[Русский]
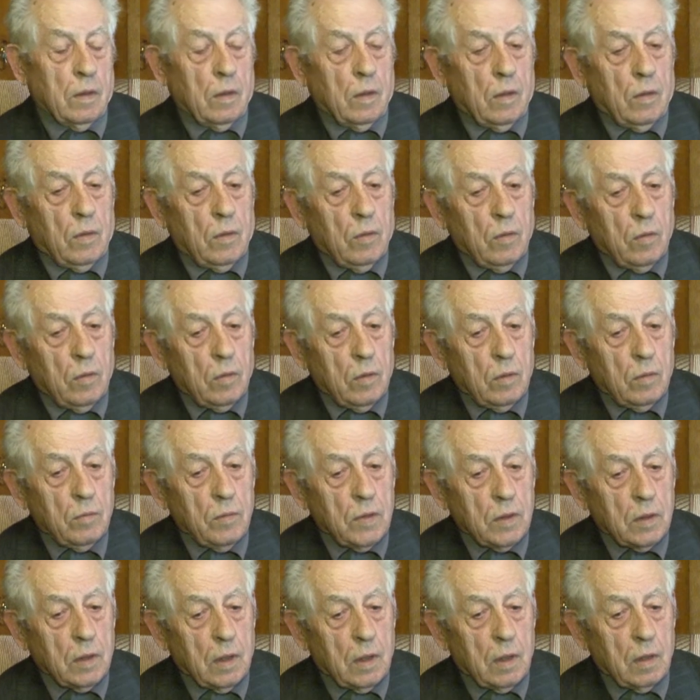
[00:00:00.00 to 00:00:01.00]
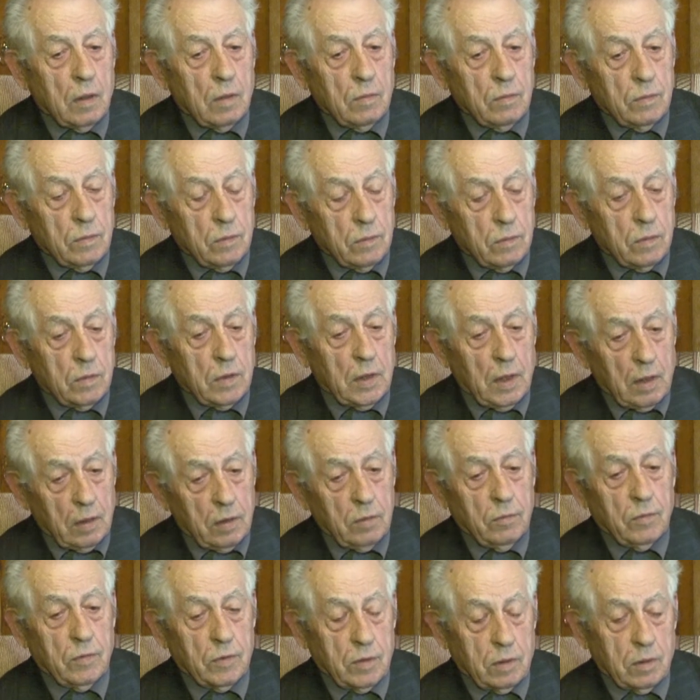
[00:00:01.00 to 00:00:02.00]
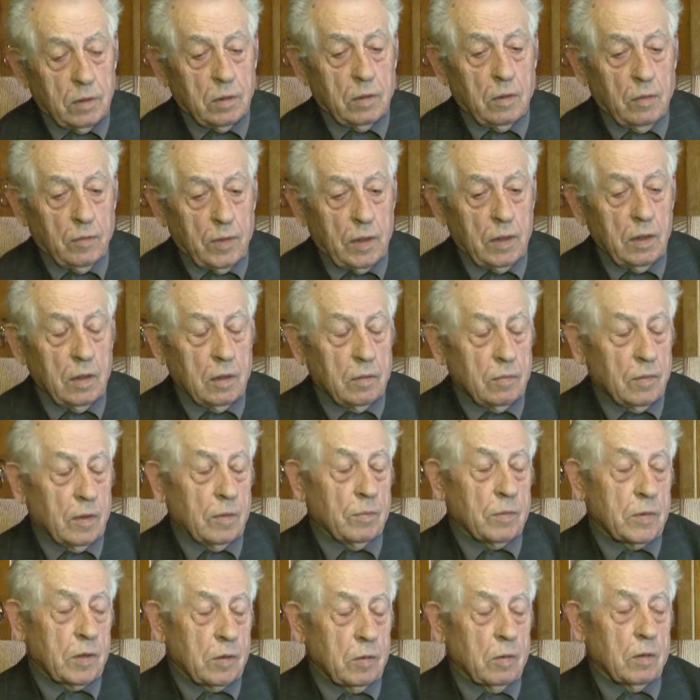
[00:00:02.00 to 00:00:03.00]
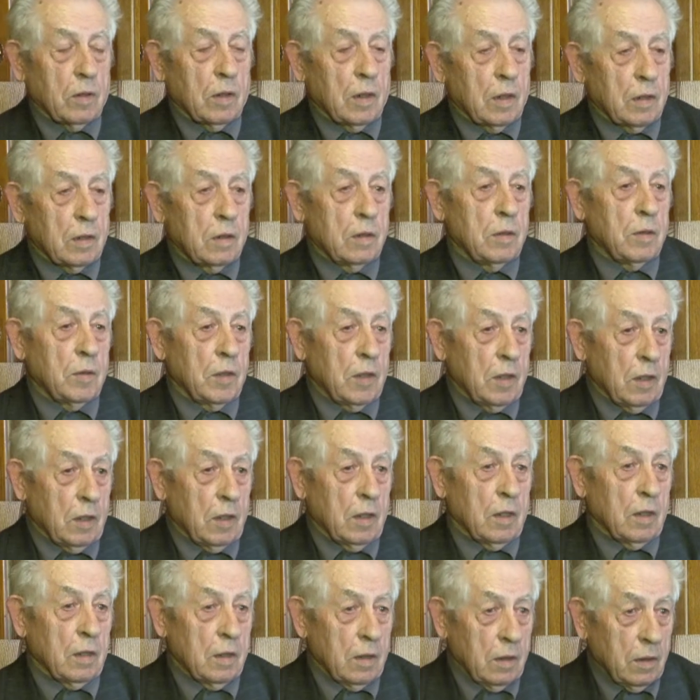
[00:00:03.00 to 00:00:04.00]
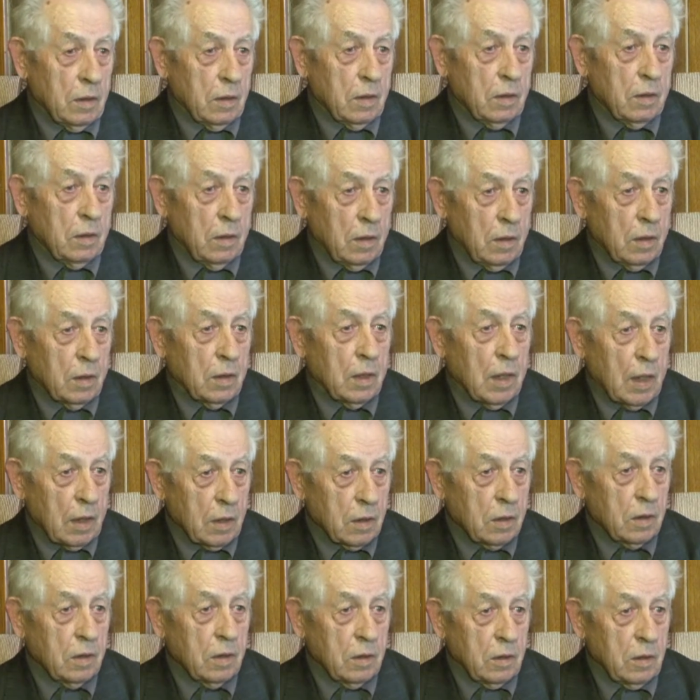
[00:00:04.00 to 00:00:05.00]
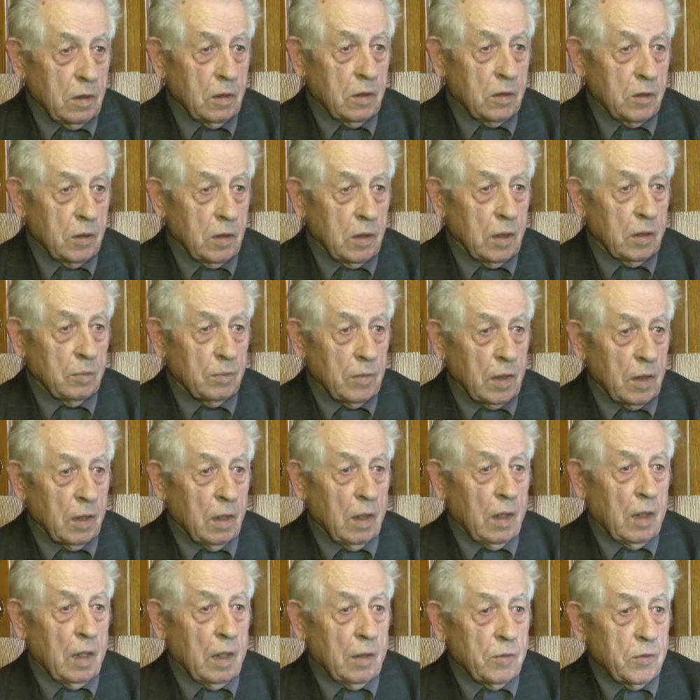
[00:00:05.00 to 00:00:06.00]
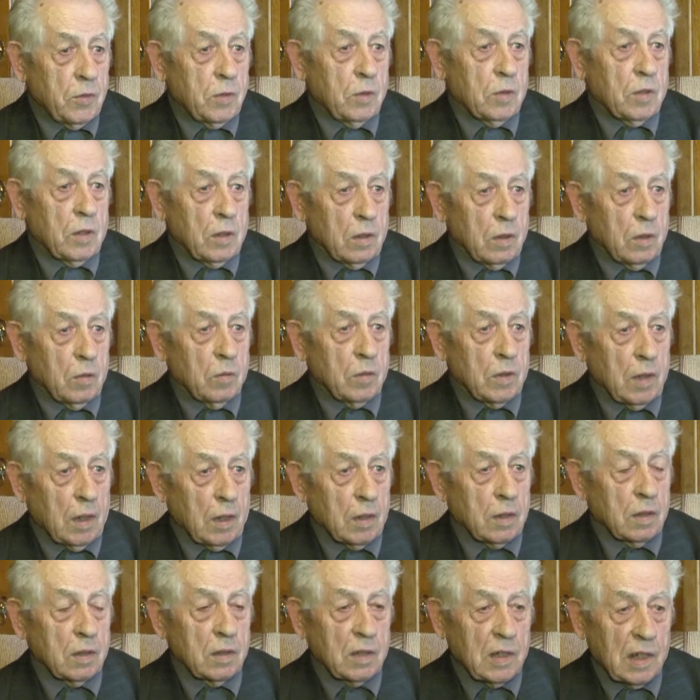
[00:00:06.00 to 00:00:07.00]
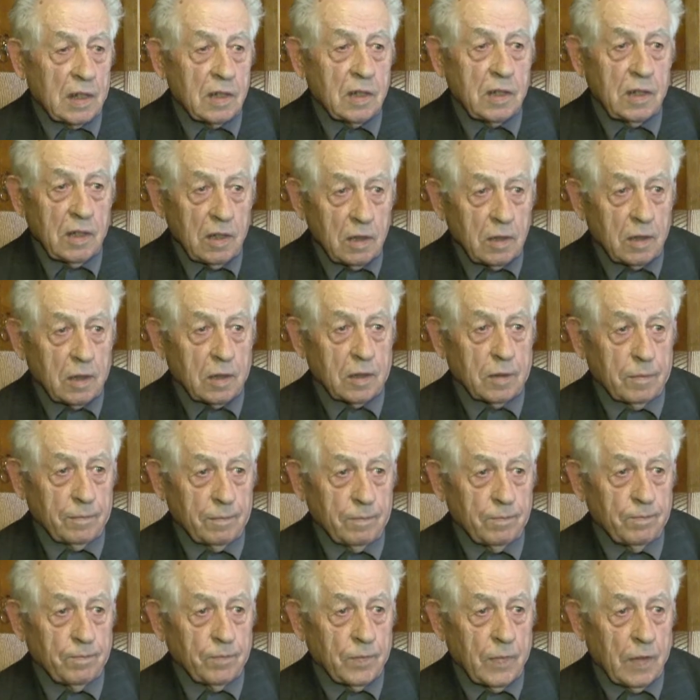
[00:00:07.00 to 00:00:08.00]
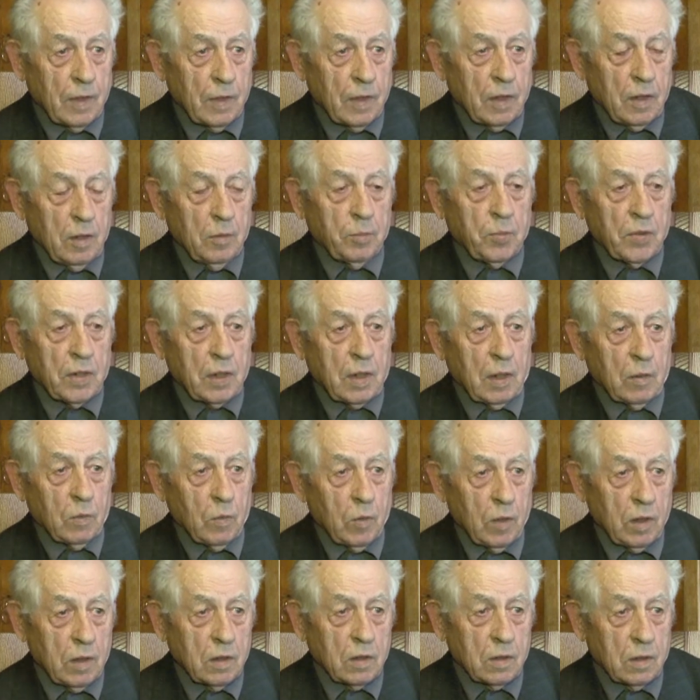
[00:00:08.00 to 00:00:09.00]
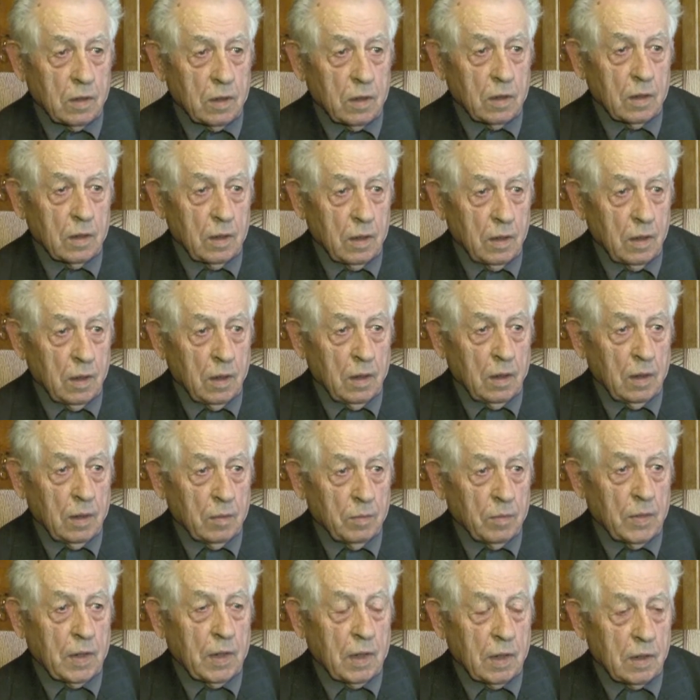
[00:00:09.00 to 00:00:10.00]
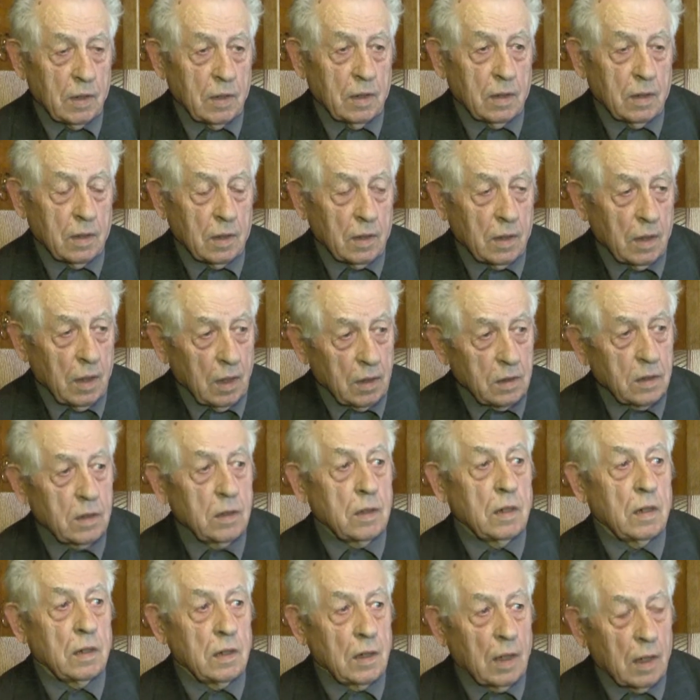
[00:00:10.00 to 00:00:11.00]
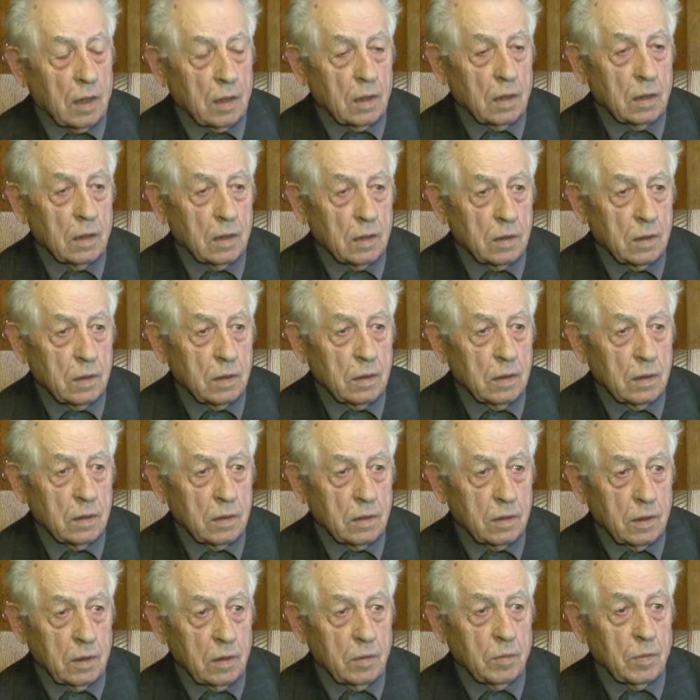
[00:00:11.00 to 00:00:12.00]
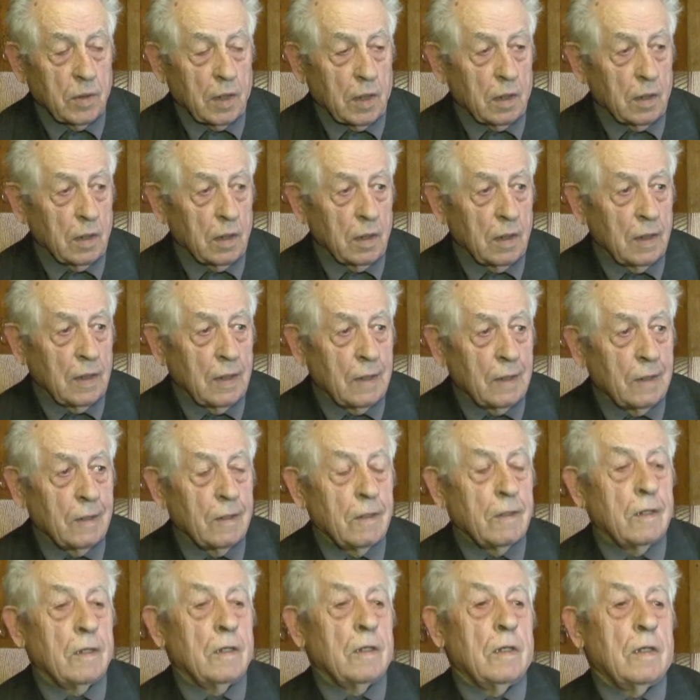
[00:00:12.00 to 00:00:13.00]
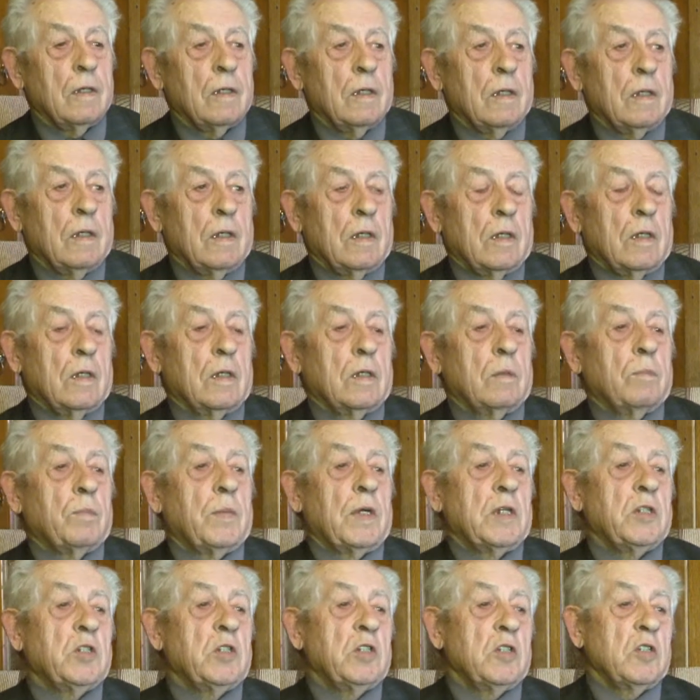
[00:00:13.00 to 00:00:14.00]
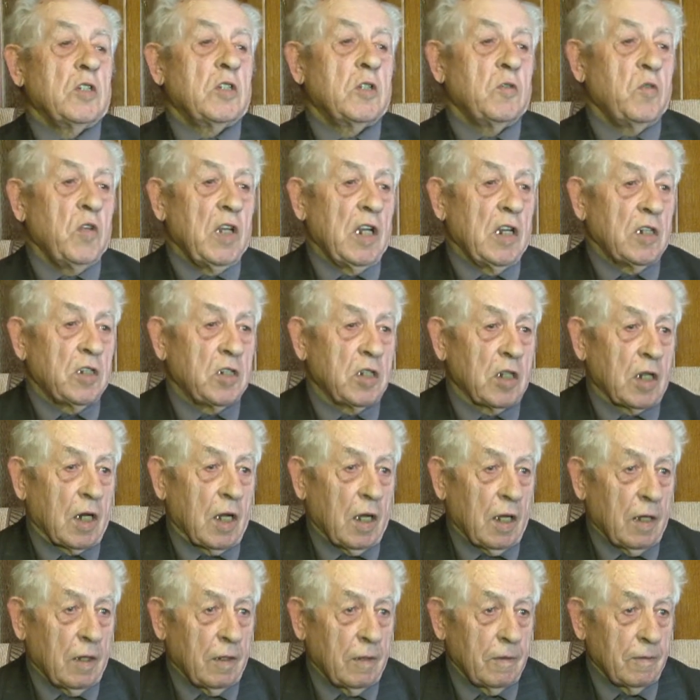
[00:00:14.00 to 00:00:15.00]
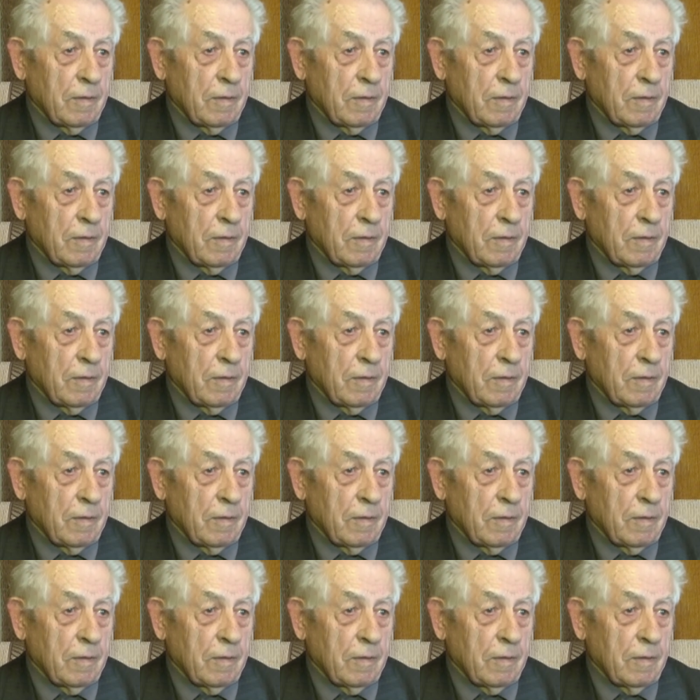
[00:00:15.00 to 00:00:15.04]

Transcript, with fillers: Ну, ведь я, э, я вот говорил вам, что от именно карточная система, а все-таки у нас за ситцем и продовольственных магазинах очередят занимали почти с вечера